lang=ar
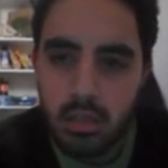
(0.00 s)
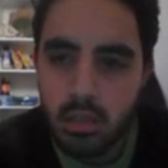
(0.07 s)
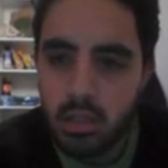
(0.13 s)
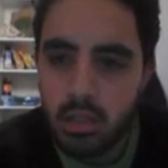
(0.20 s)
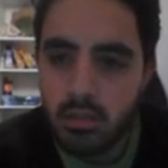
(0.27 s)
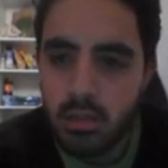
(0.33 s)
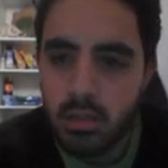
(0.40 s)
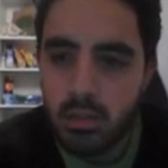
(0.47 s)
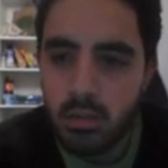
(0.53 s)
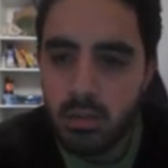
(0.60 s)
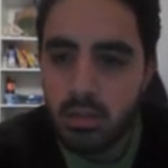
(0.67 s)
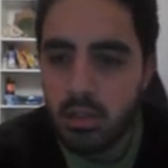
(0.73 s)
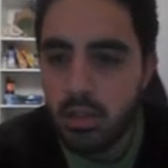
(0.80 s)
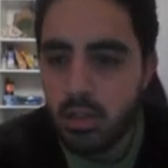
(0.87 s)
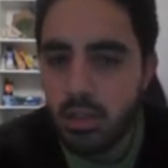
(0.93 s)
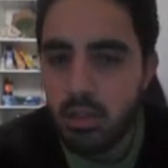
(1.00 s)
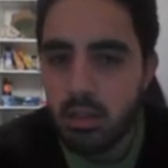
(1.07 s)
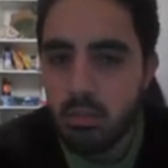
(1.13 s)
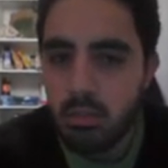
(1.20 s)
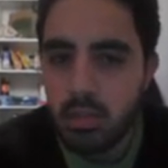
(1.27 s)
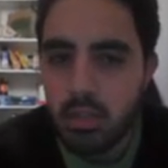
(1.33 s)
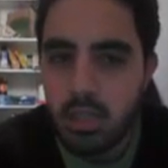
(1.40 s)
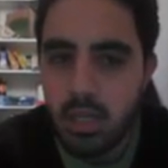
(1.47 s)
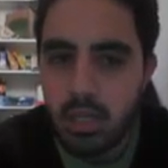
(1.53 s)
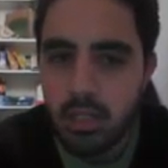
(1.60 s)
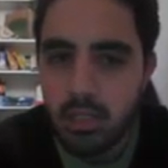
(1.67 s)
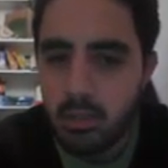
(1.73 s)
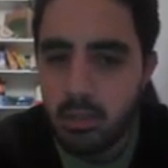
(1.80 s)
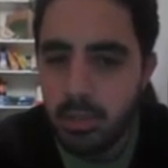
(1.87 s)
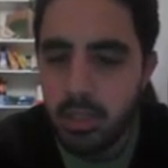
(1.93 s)
given طبعا ان المسألة
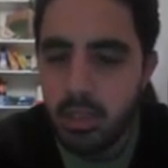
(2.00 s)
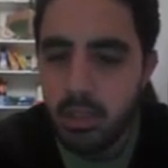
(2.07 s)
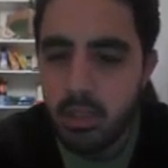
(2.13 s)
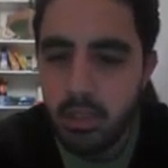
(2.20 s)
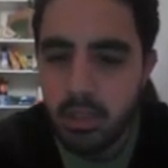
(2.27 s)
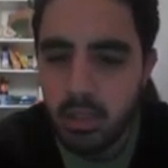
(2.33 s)
دي بي